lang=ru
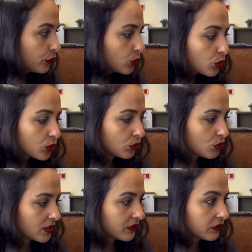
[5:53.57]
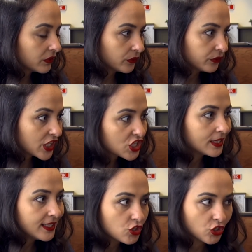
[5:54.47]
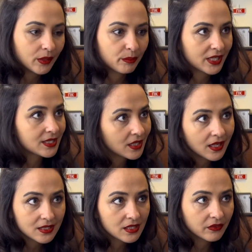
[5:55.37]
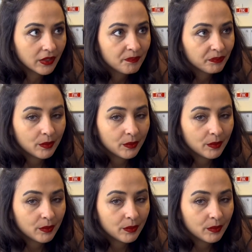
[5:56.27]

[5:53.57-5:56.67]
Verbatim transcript: вторгнуться в ваше личное пространство,